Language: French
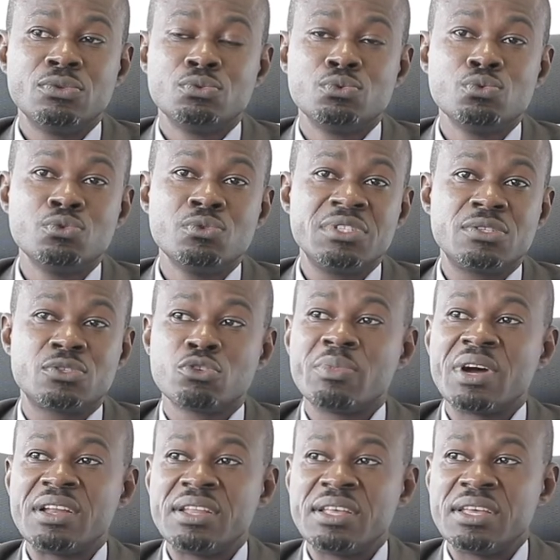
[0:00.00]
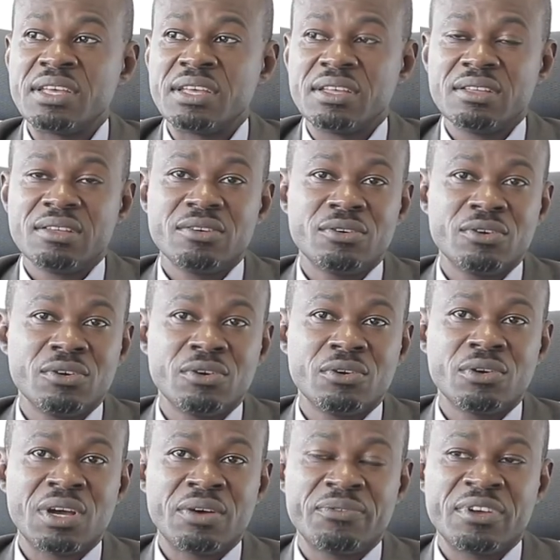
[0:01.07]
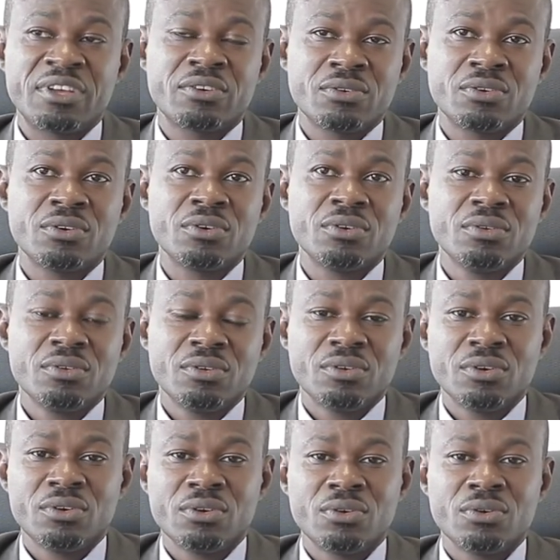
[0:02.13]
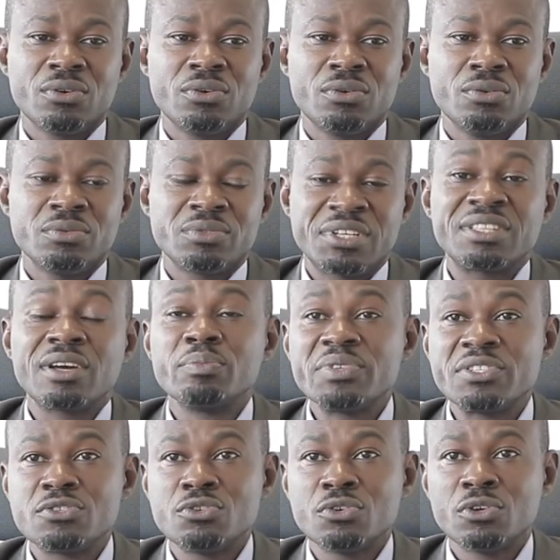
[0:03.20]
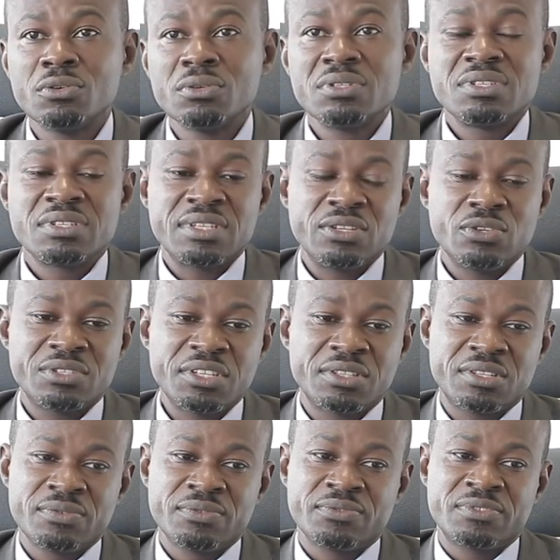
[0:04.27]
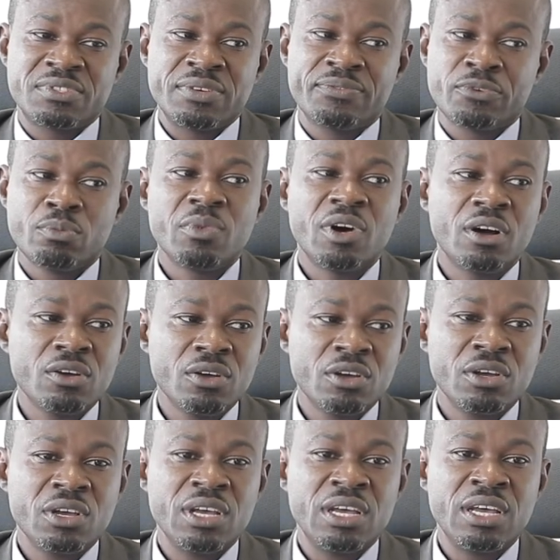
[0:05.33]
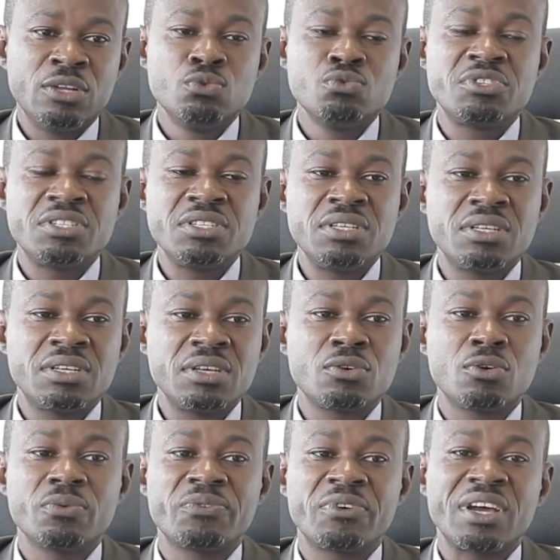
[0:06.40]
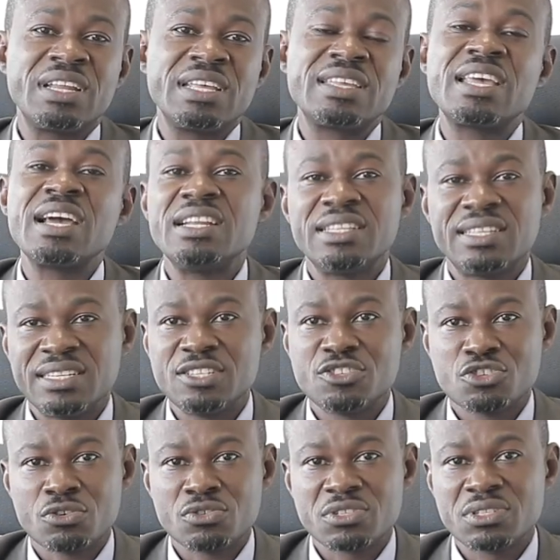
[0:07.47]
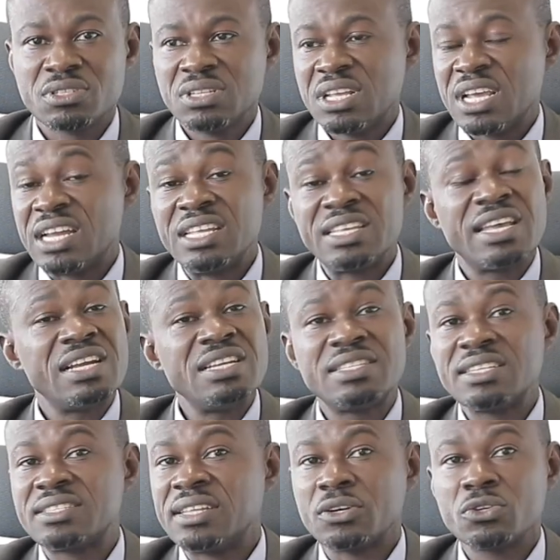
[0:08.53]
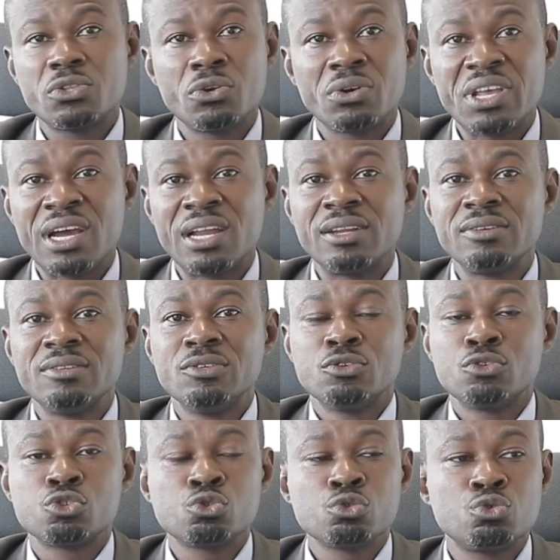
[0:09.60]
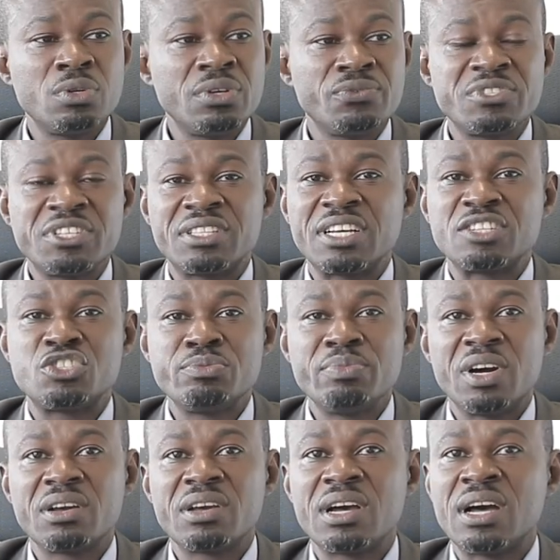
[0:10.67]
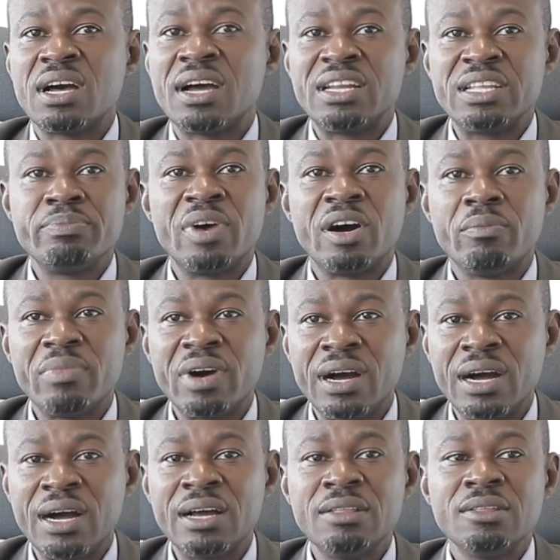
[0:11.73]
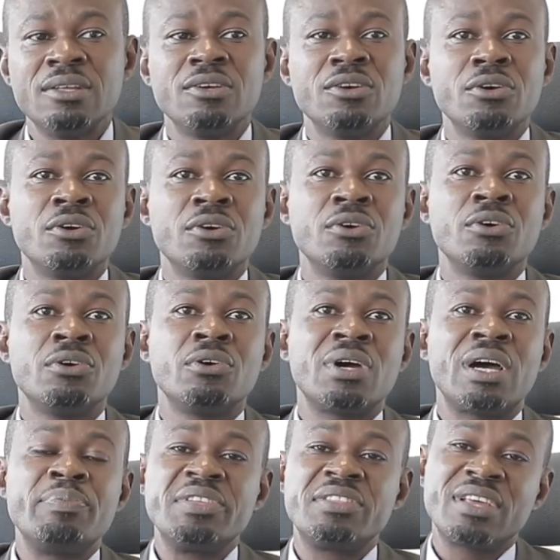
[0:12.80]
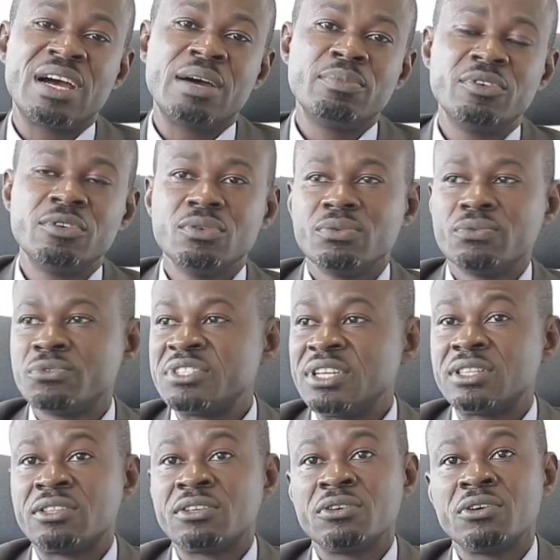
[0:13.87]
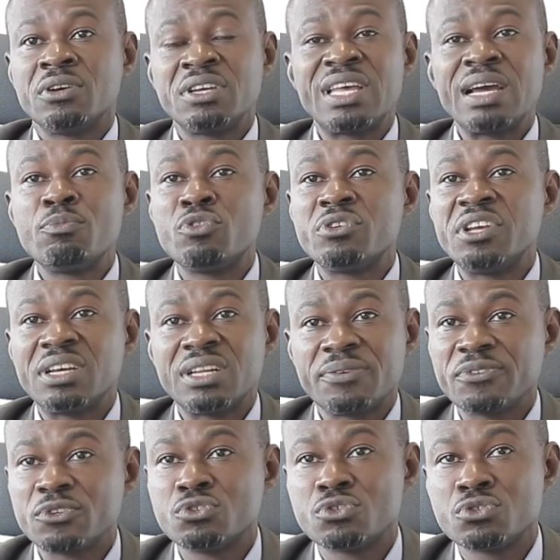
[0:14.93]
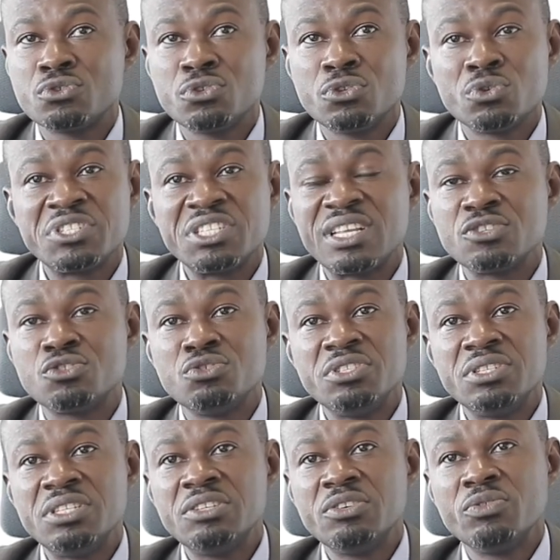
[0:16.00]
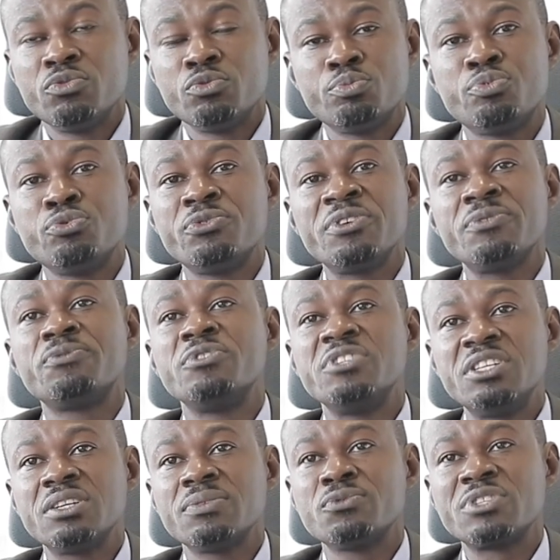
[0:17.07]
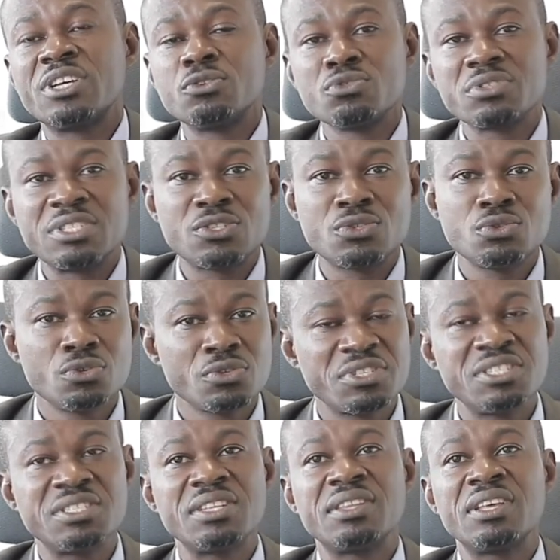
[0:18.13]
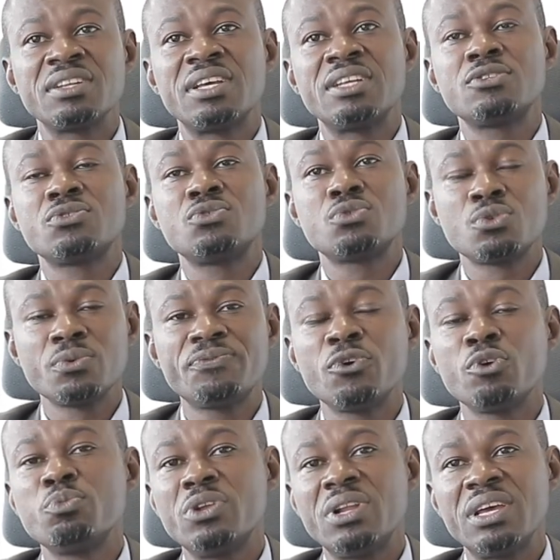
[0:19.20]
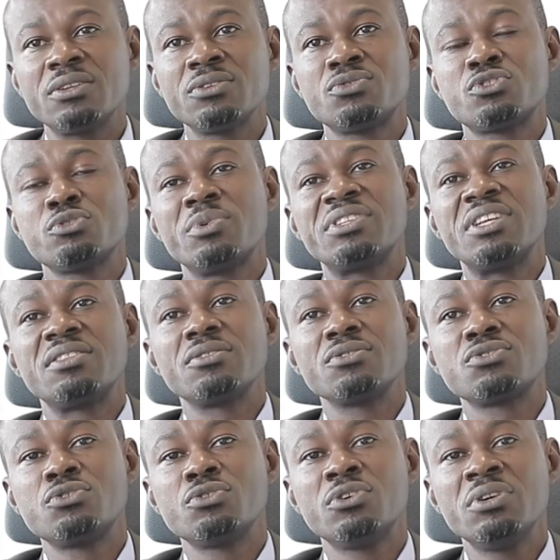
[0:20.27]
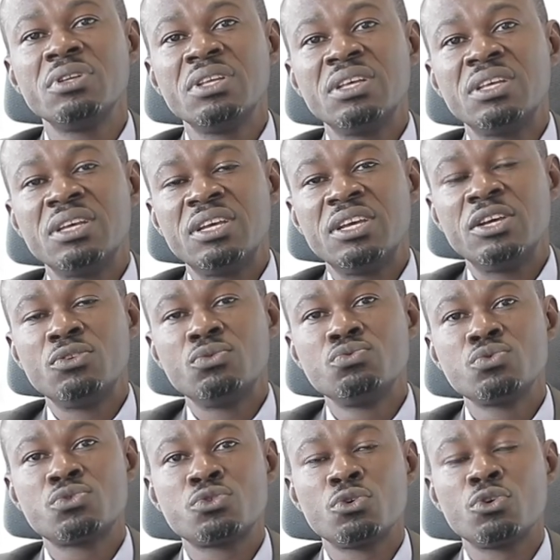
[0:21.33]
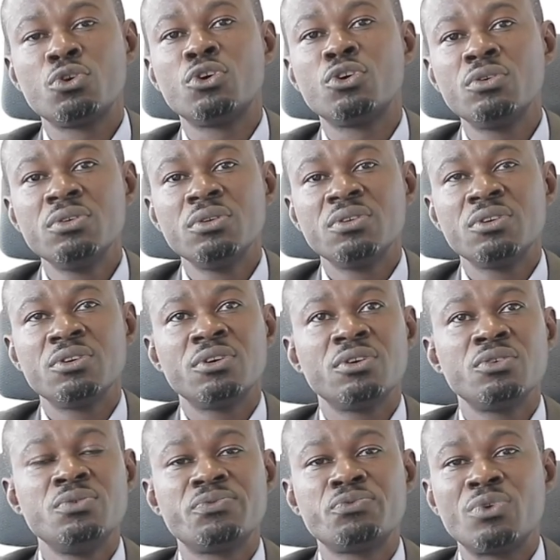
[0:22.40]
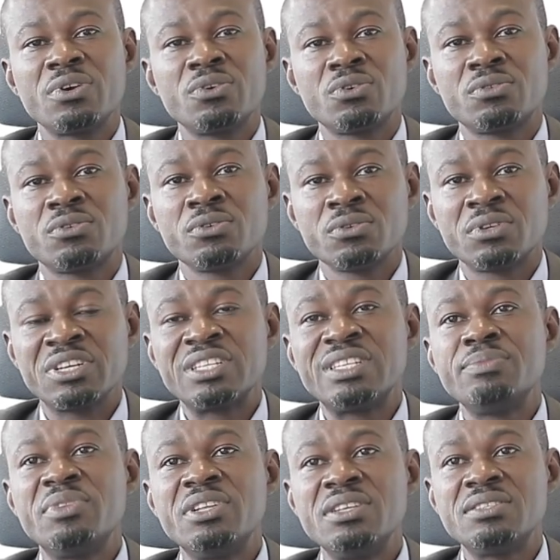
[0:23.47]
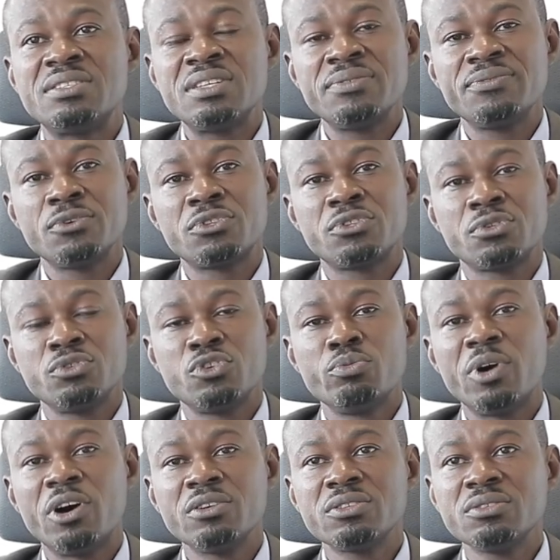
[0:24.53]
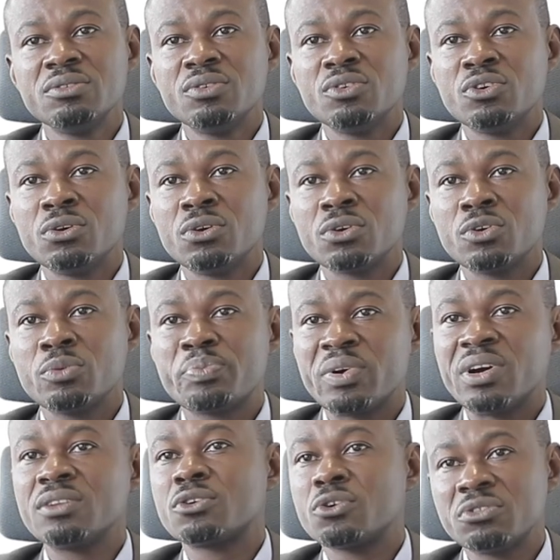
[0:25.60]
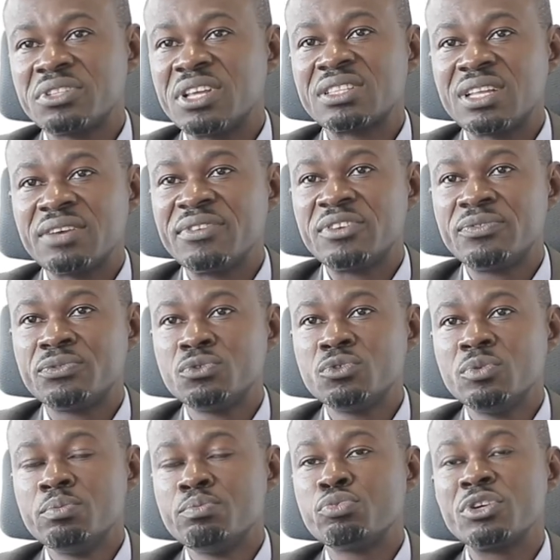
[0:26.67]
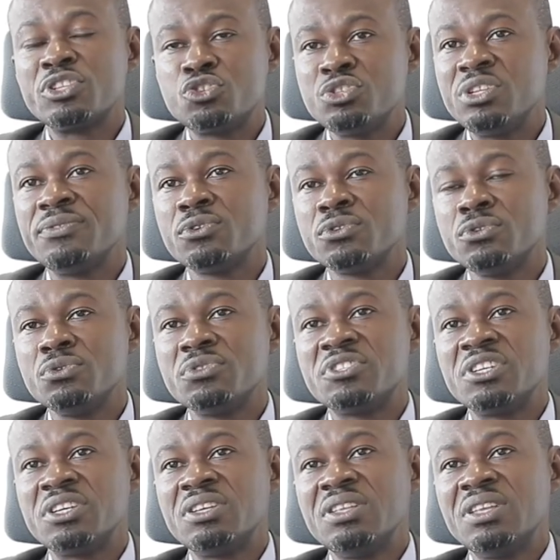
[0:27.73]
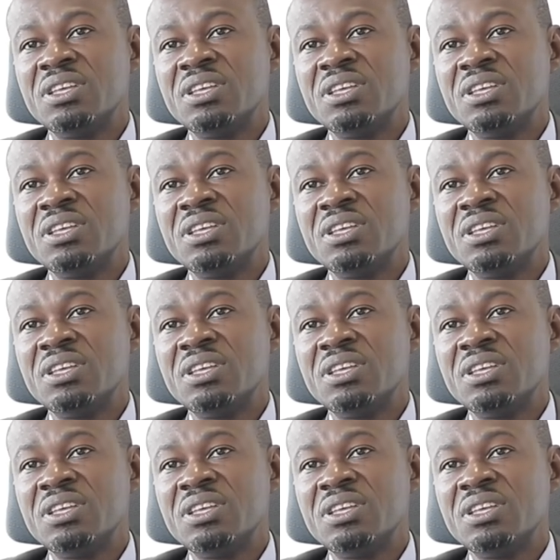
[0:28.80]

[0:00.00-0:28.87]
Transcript: Nous, y sommes allés euh, avec euh, euh, cette ambition. C'est vraiment un outil qui confère l'égalité des chances, à l'égalité territoriale. Aujourd'hui, vous êtes à Chibanga, à Libamba, euh, à Vous êtes euh, un Gabonais en Afrique du Sud, aux États-Unis. Vous pouvez venir vous annoncer sur notre site internet, sur ce formulaire justement d'intention. Et nous saurons, euh, une fois que crédibiliser votre demande, reprendre contact avec vous pour étudier votre dossier.